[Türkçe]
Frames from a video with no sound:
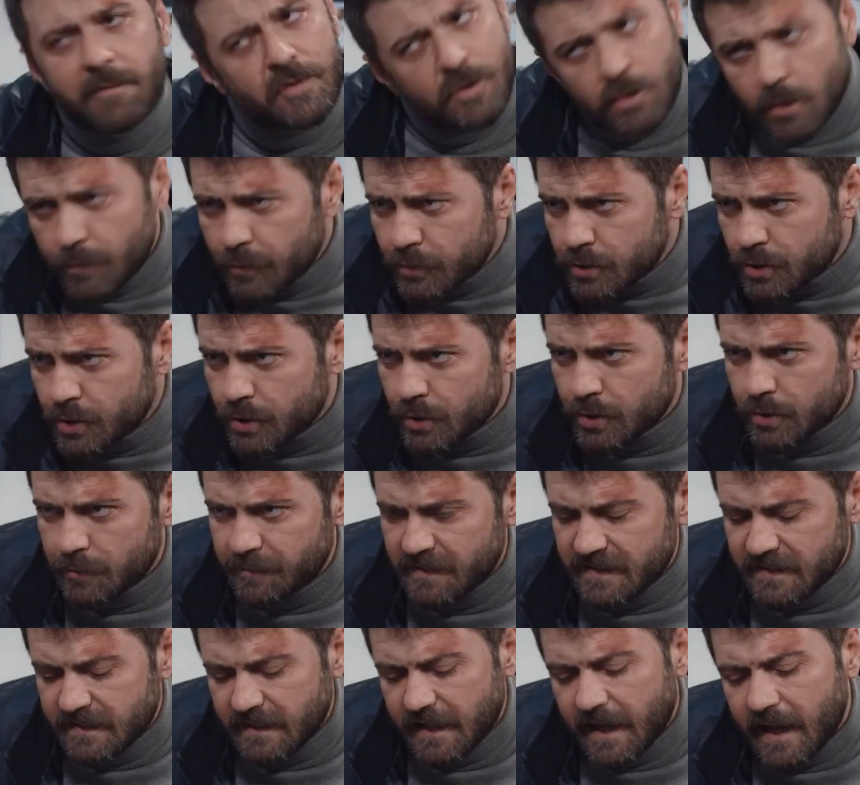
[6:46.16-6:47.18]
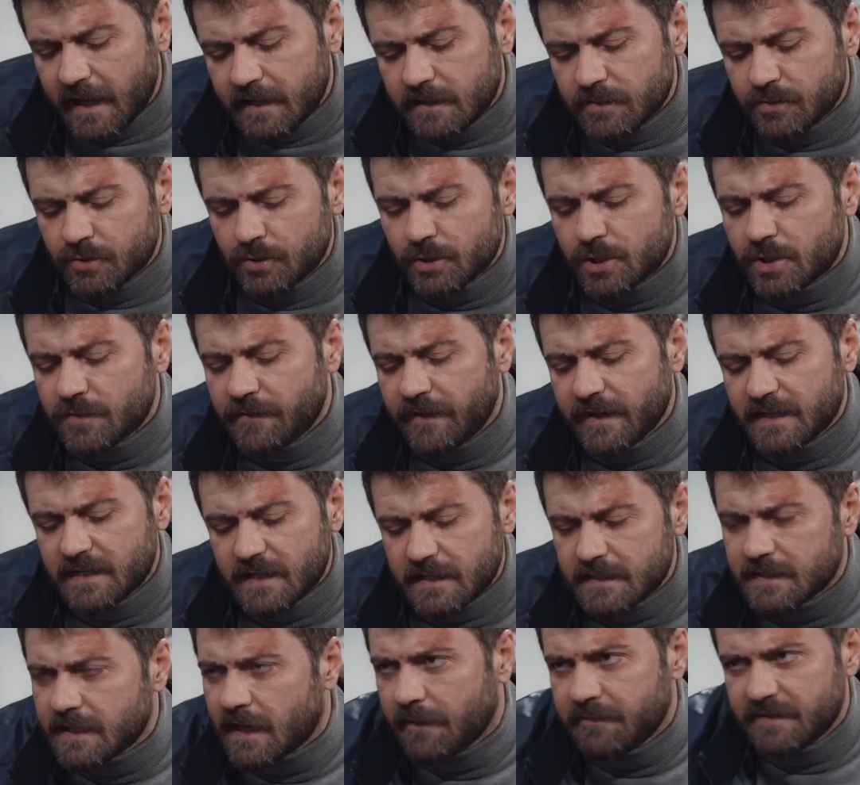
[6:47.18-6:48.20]
demir kubuzcuyuz biz. Yani suç ve
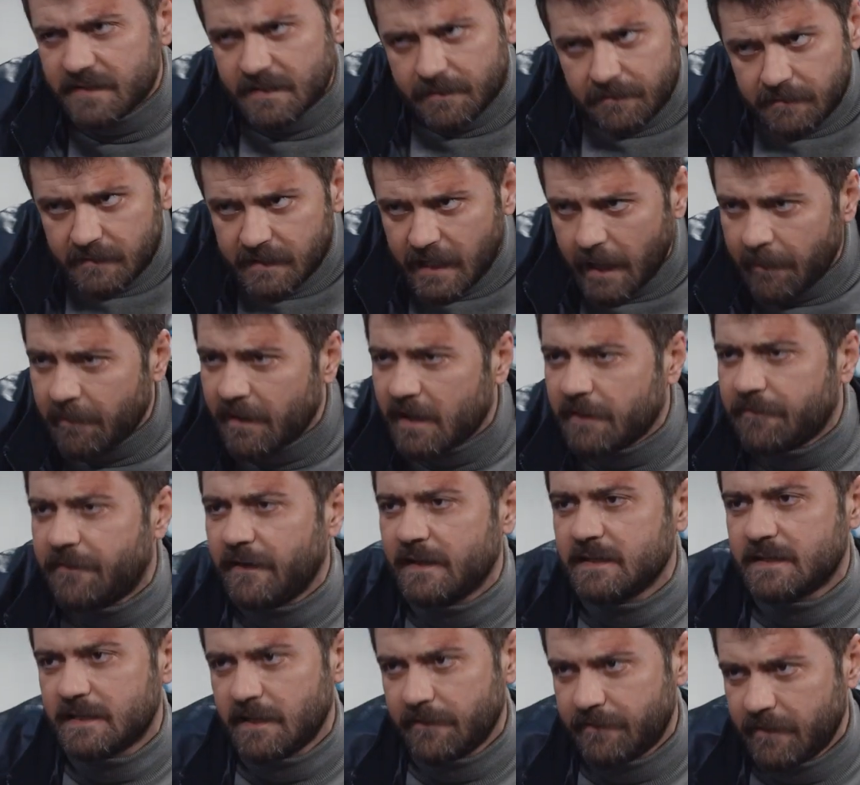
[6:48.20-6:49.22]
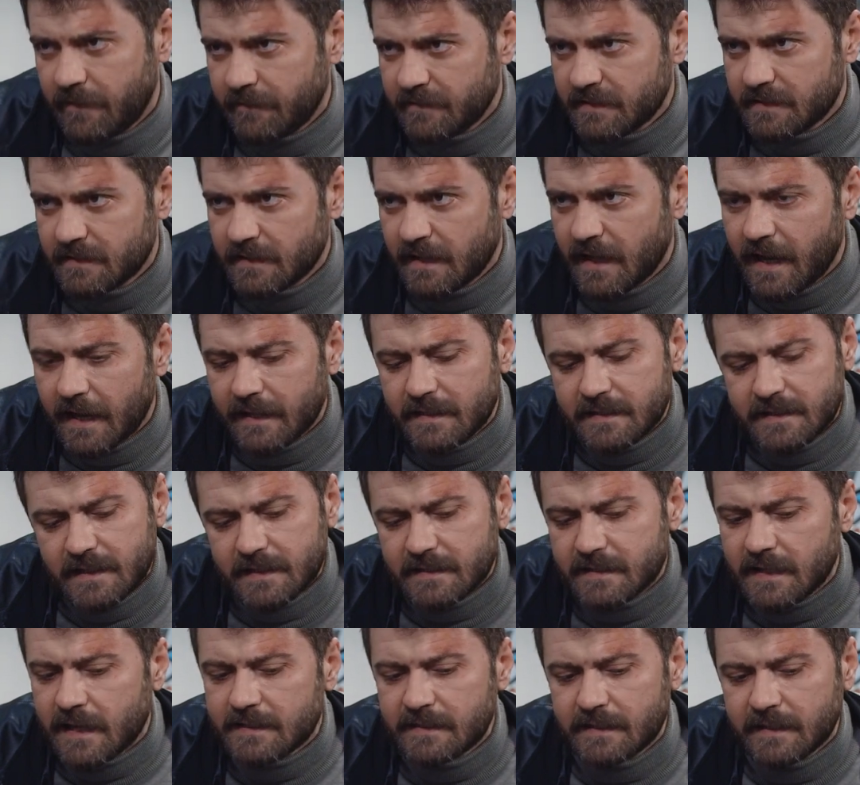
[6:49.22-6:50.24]
ceza bizim temel felsefemiz. Yani
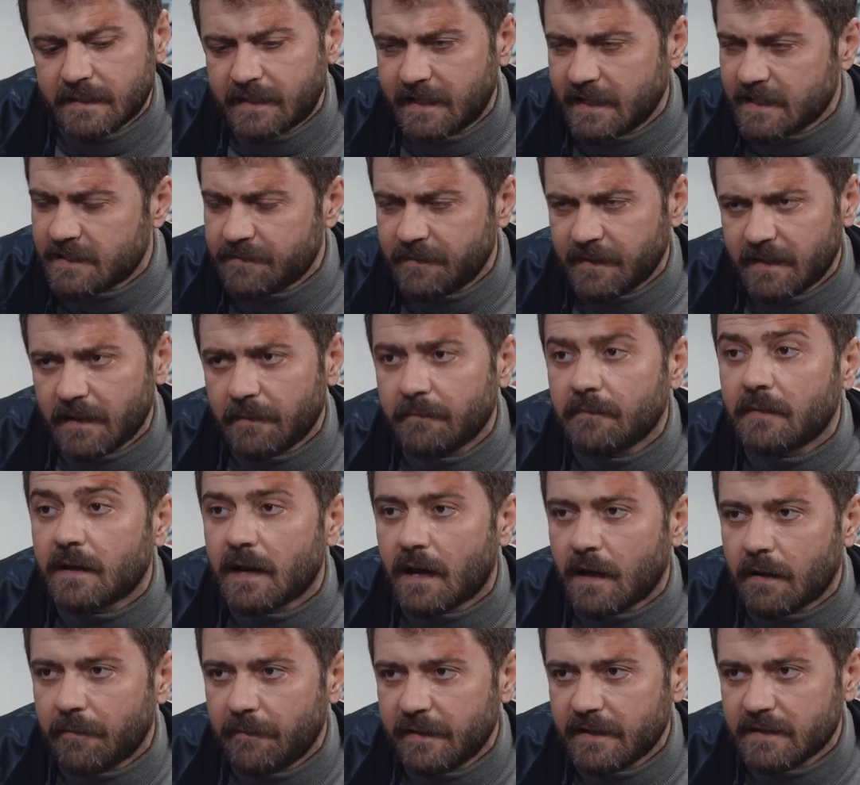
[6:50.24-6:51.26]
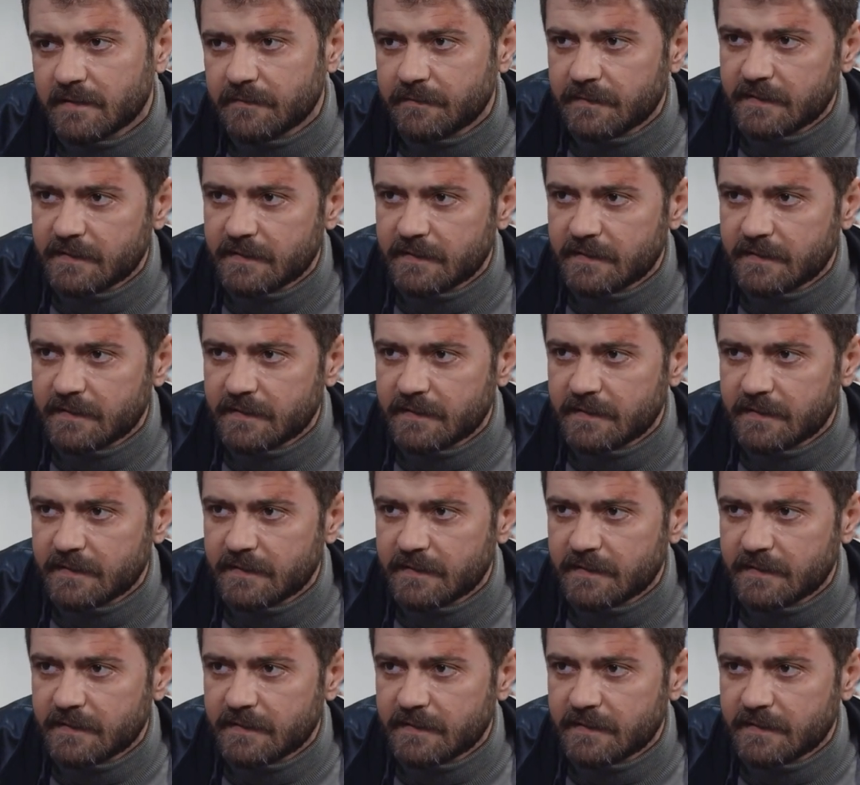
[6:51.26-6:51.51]
cezasını kesmeden bırakmayız